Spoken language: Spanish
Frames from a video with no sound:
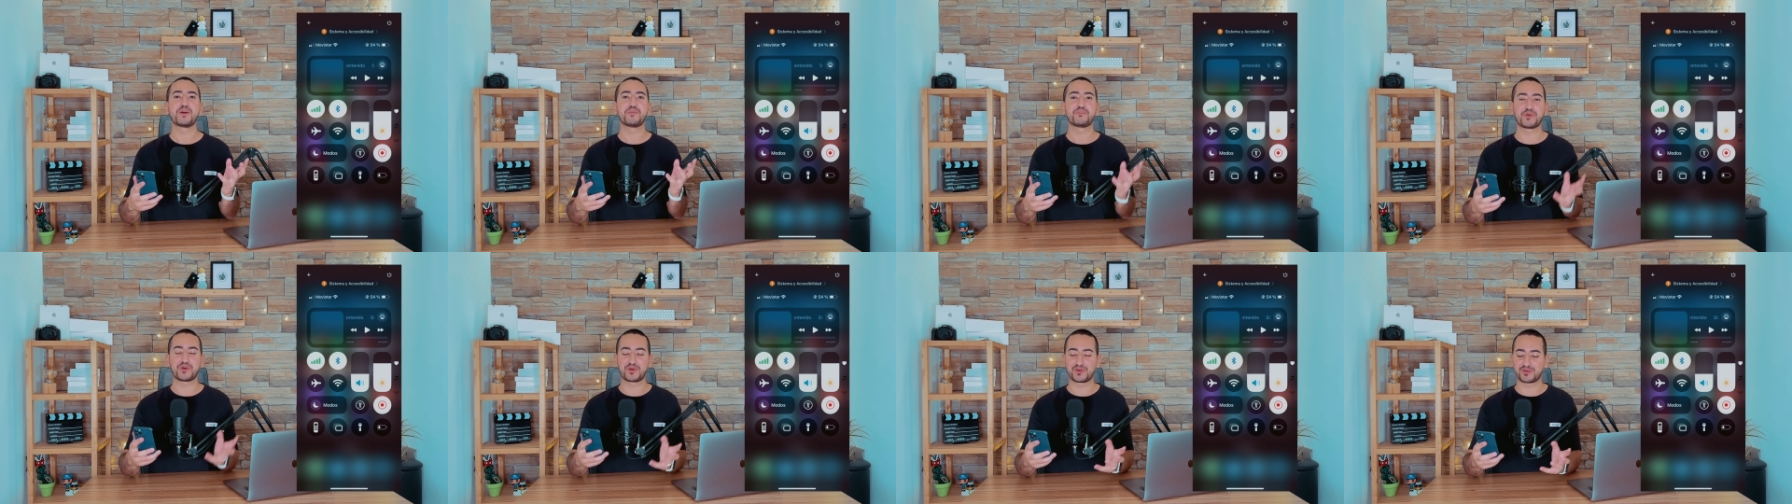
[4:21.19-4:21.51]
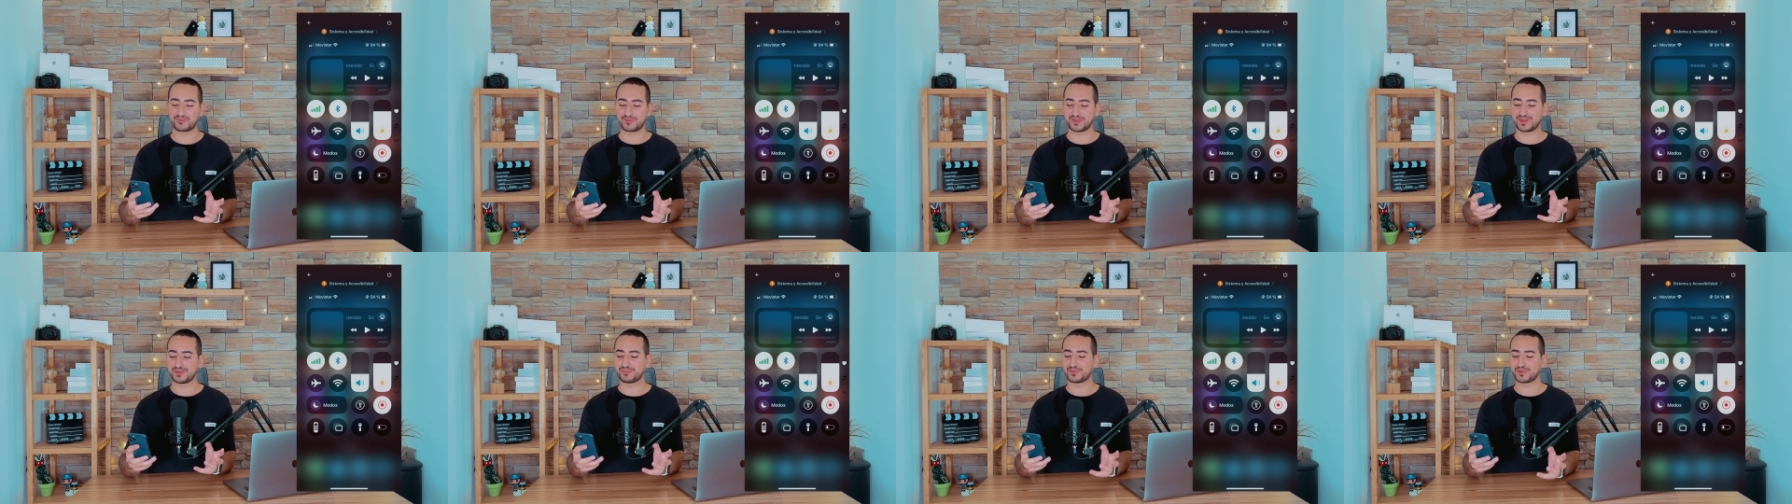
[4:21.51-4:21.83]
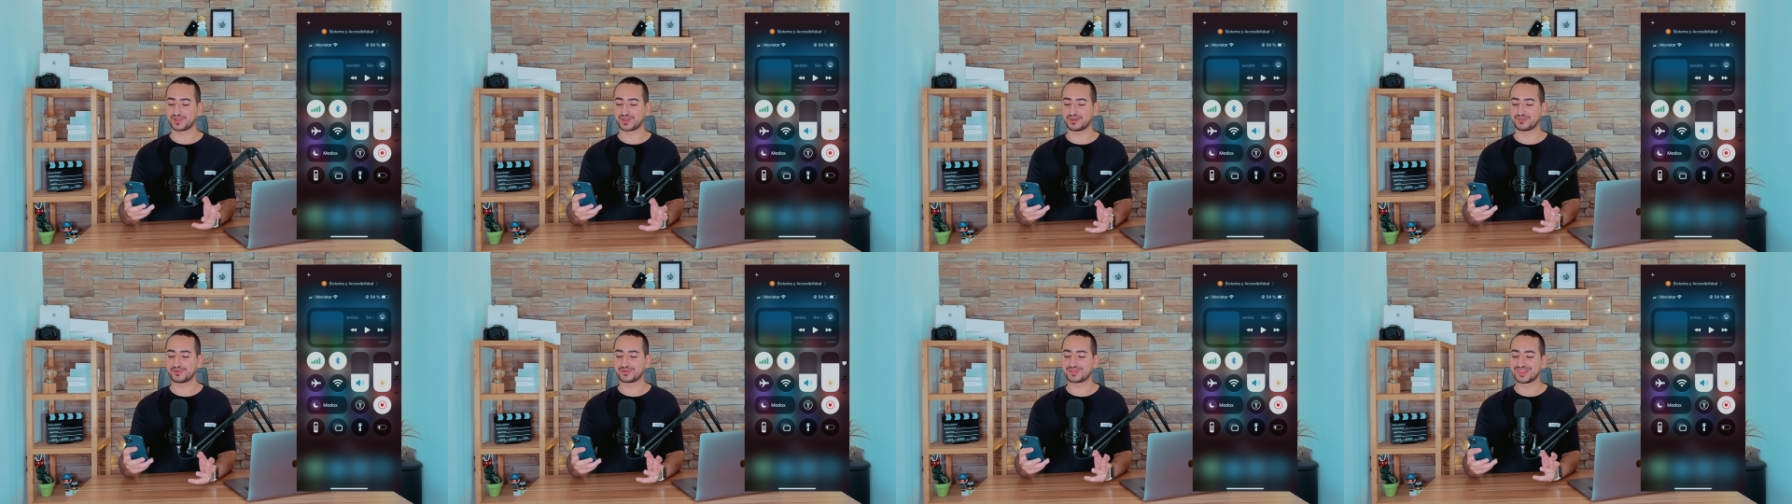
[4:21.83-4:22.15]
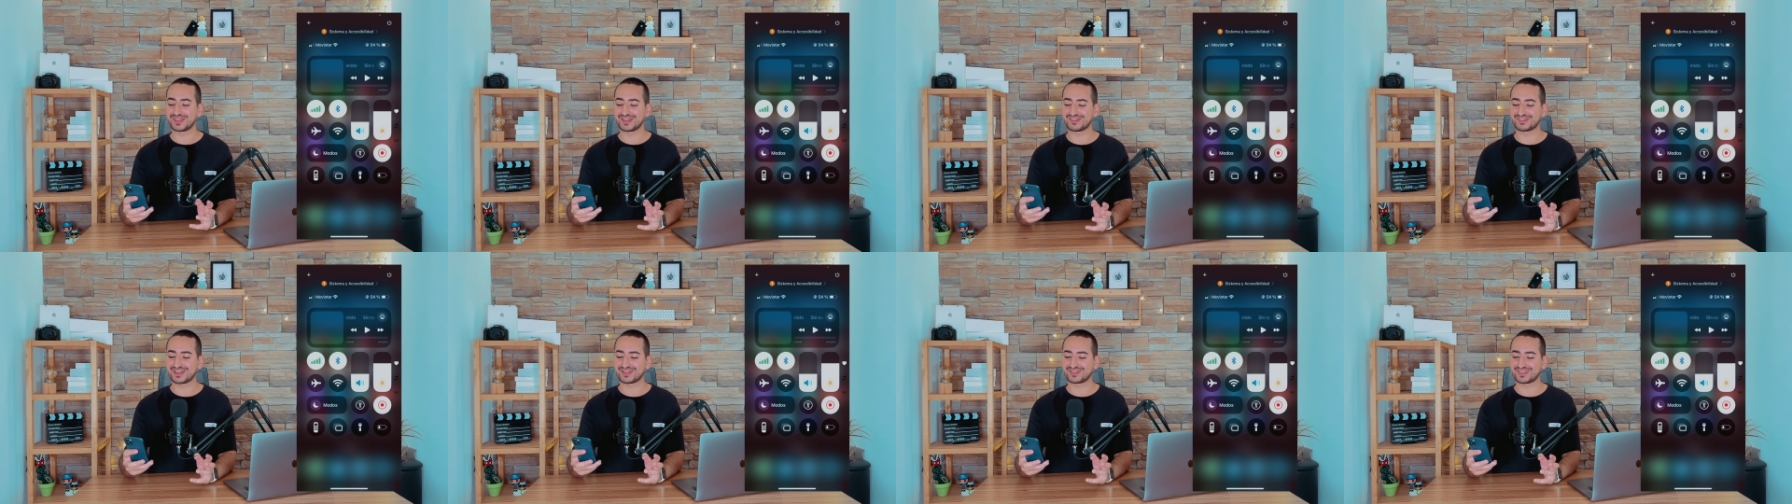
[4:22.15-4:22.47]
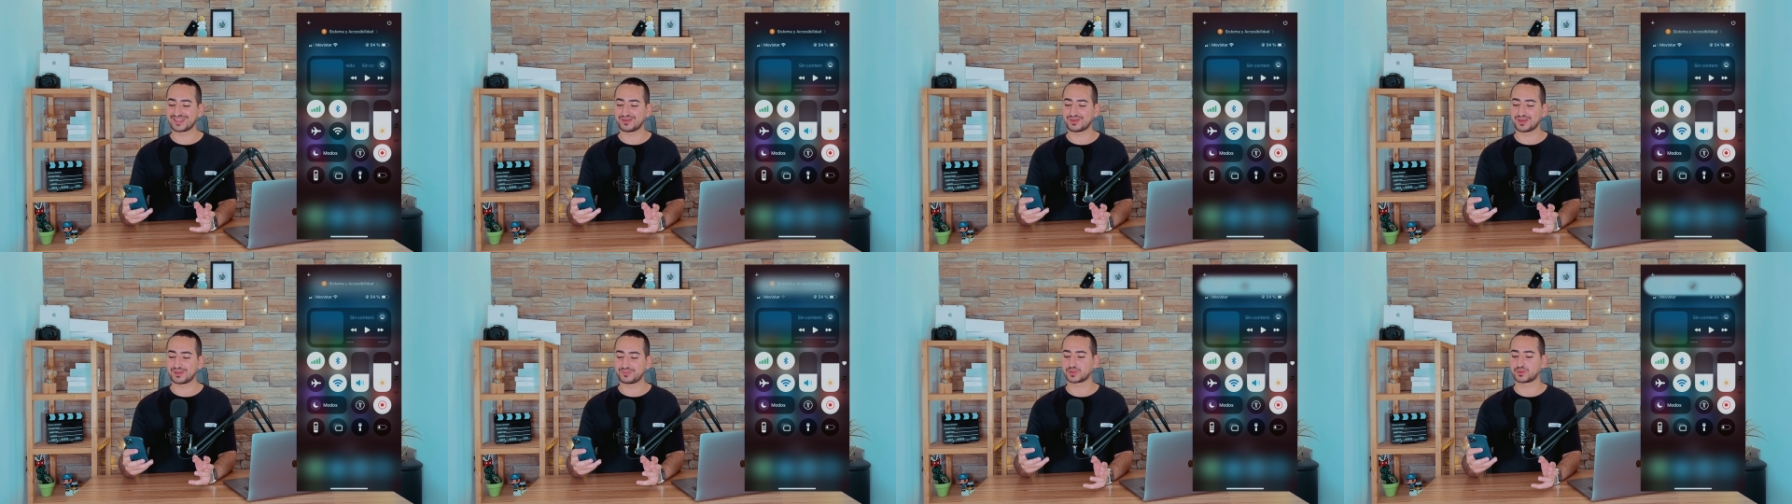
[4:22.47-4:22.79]
por fin podremos
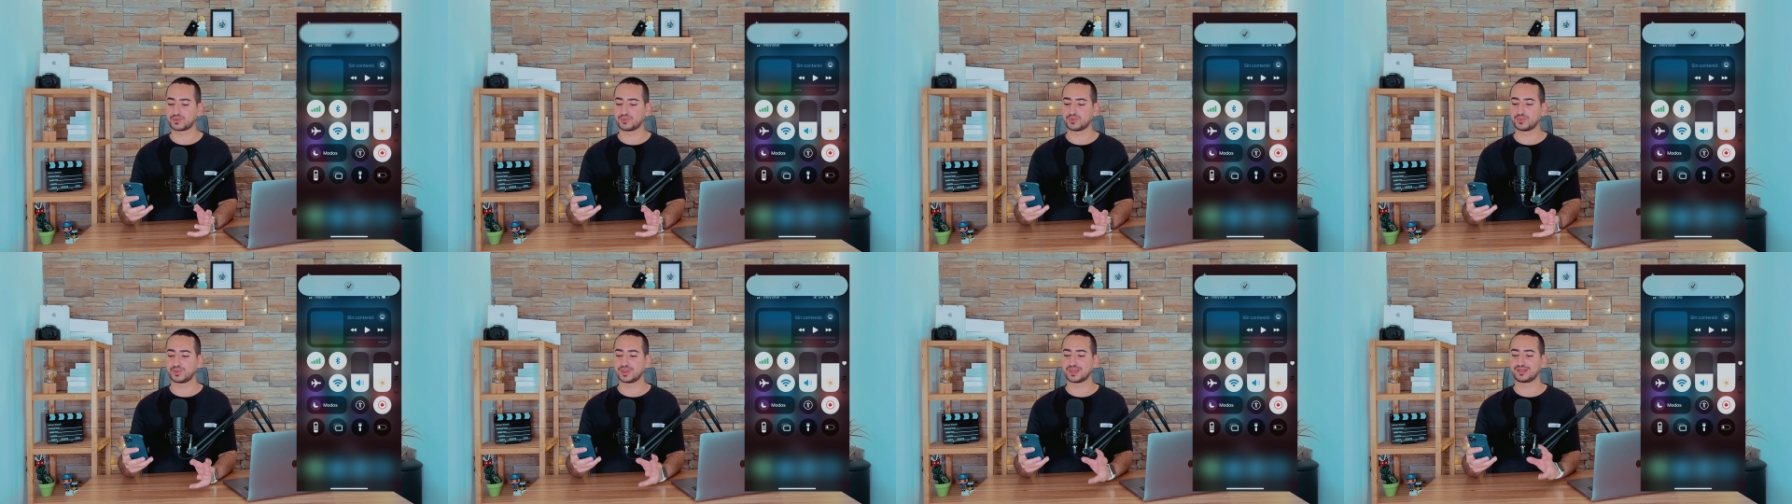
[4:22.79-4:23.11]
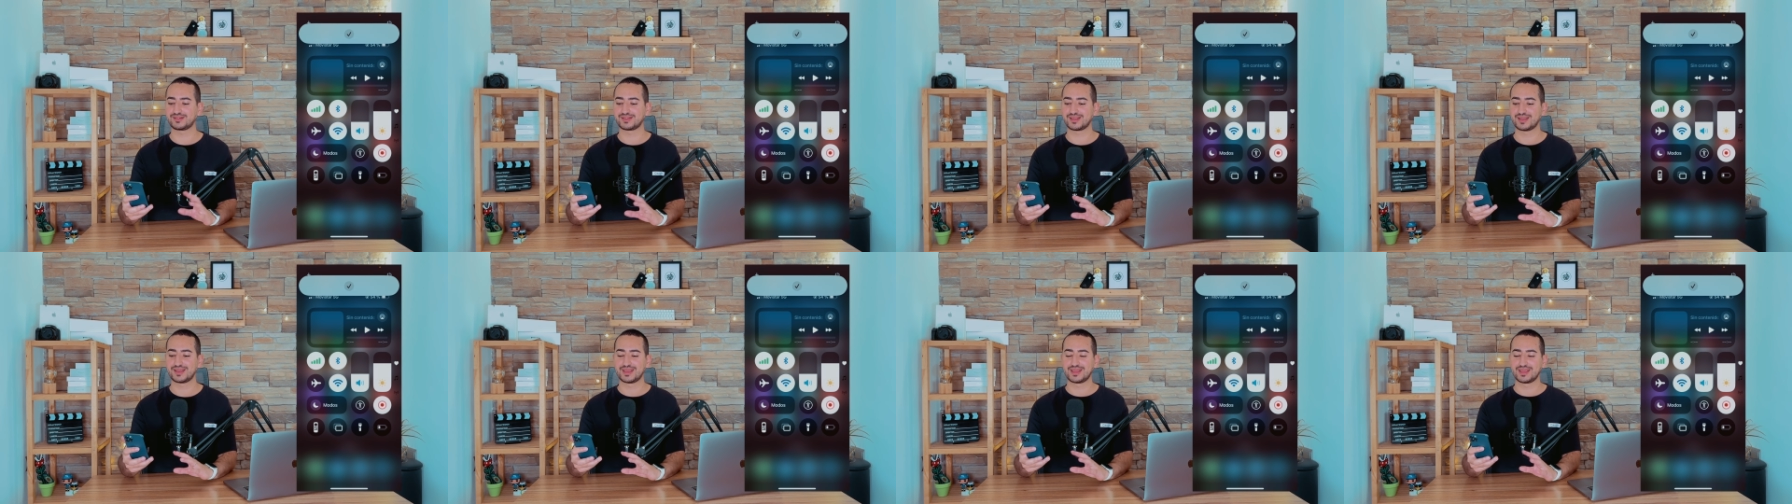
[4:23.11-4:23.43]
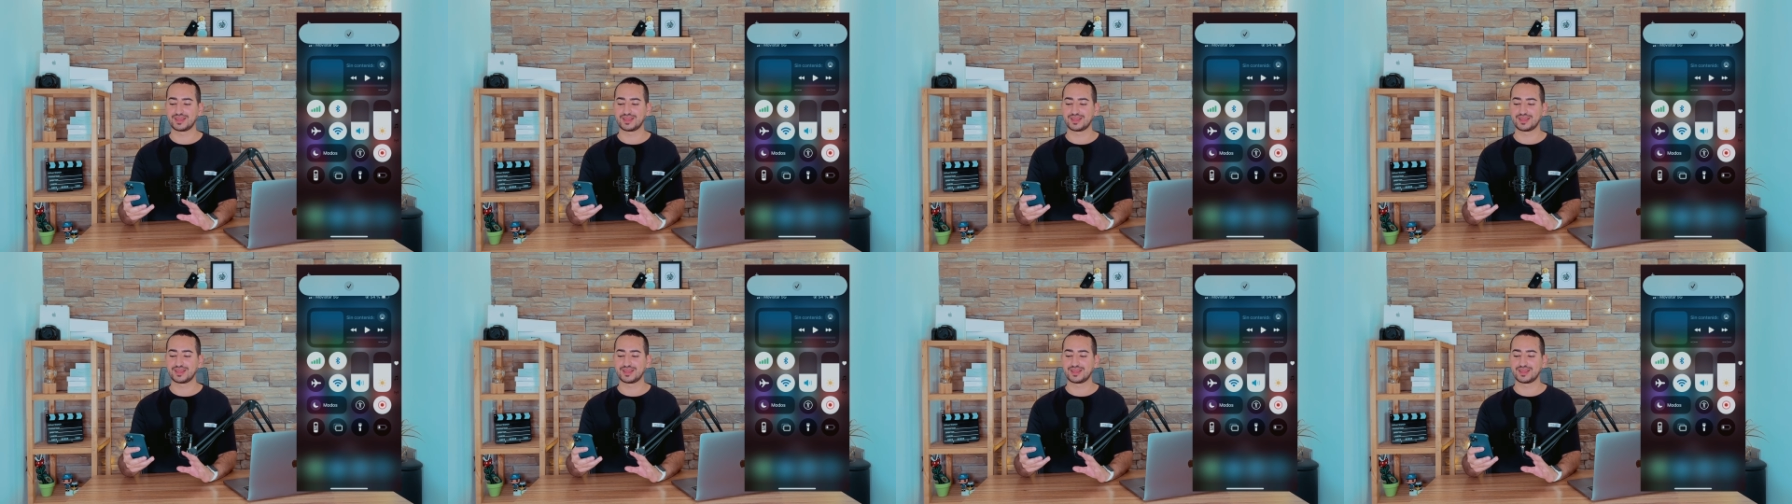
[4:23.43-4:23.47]
desactivar, como veis,